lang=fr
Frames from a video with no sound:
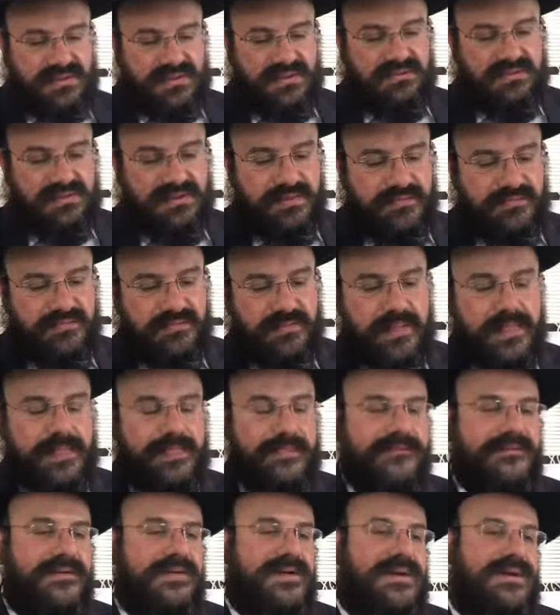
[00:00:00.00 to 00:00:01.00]
Très bien.
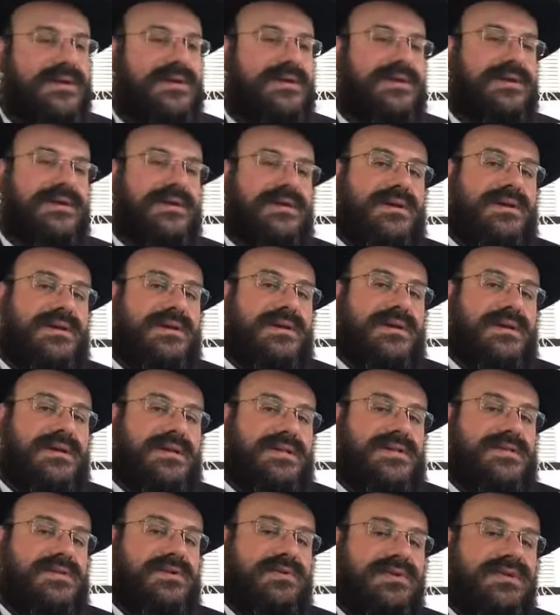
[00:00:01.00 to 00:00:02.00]

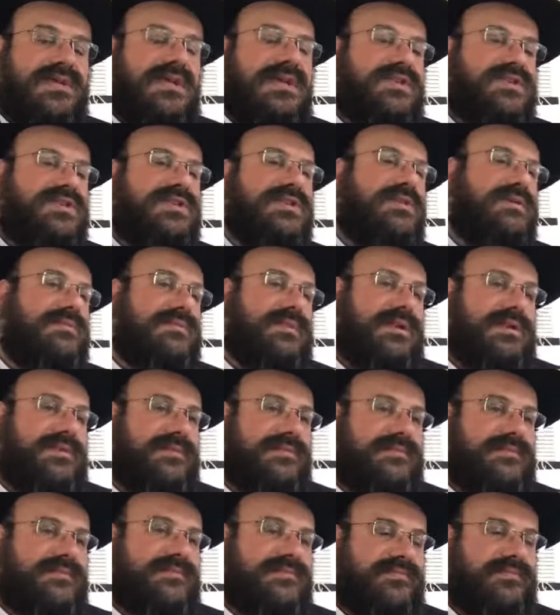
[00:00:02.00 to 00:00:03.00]
Si on élargit le débat,
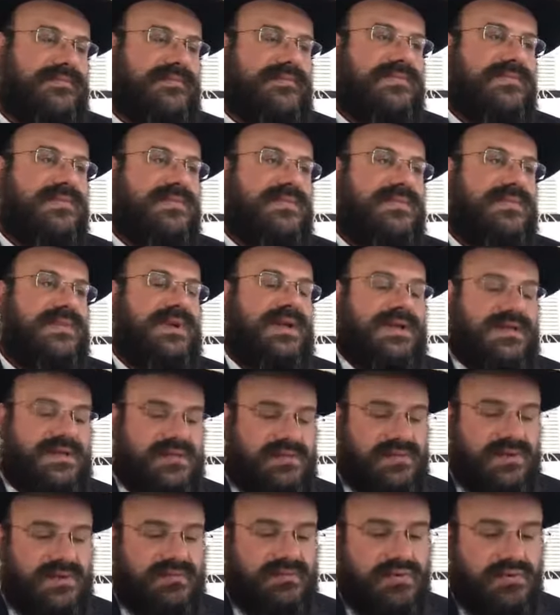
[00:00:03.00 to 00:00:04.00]
la
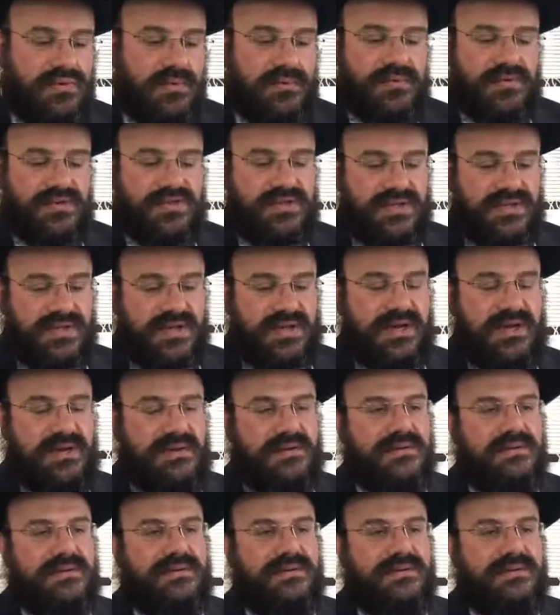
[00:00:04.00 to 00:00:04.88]
question est beaucoup plus générale.